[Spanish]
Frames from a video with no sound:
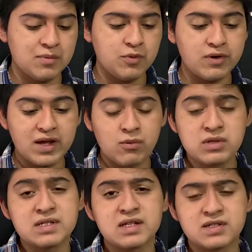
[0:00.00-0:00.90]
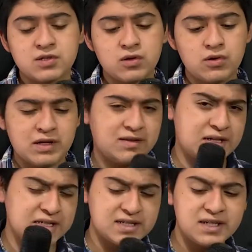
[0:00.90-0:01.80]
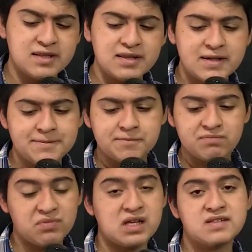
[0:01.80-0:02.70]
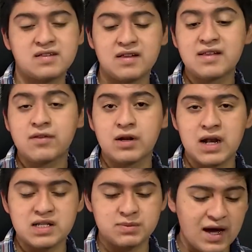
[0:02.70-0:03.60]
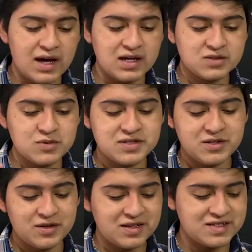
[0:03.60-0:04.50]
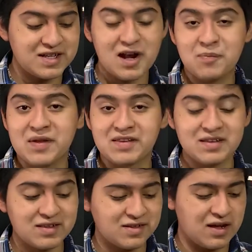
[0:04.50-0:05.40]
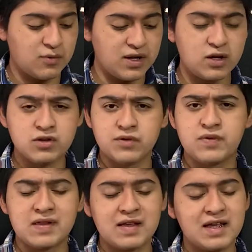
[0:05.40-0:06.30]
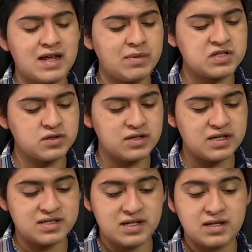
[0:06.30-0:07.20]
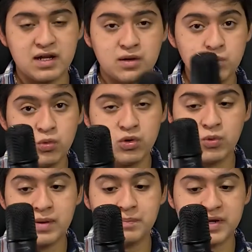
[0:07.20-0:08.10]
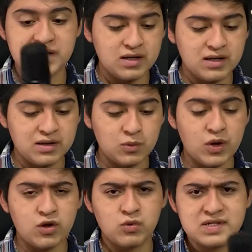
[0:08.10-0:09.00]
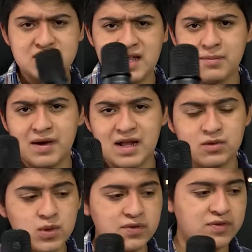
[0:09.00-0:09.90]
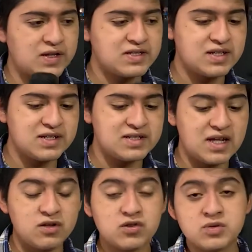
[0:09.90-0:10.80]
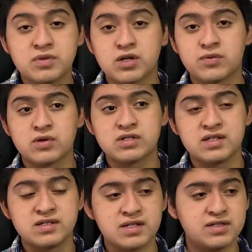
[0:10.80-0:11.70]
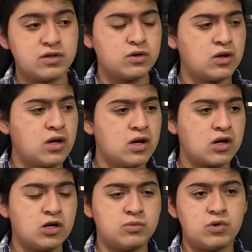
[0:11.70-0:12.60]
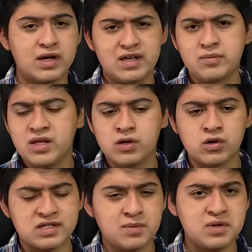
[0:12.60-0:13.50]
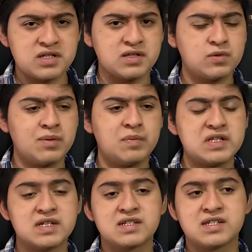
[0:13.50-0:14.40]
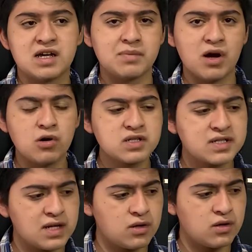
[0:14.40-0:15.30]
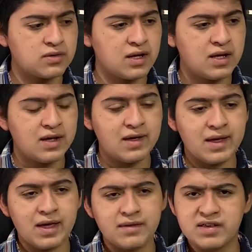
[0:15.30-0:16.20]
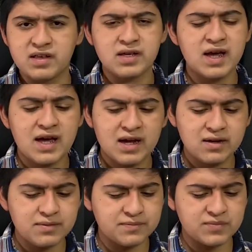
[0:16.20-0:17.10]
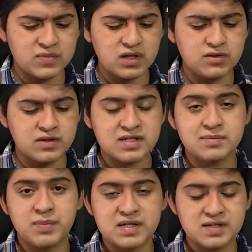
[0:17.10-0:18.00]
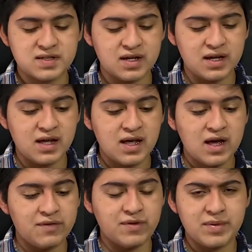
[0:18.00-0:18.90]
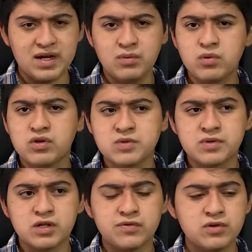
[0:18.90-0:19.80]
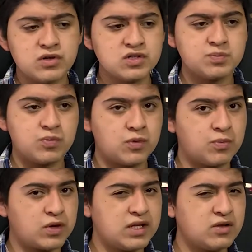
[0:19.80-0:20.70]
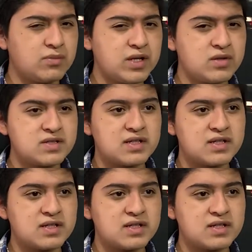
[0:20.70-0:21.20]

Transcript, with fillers: porque cuesta tan solo entre 60 y 70 dólares. Ah, es cuestión de estar al pendiente de alguna que otra oferta ahí en Amazon y están en muy buen precio. Y bueno, no es nada barato a diferencia quizá de otros micrófonos de iniciación como aquí en México que está presente una empresa que se llama Ocelot, eh, entre otras empresas que fabrican muy buenos micrófonos por poquito menos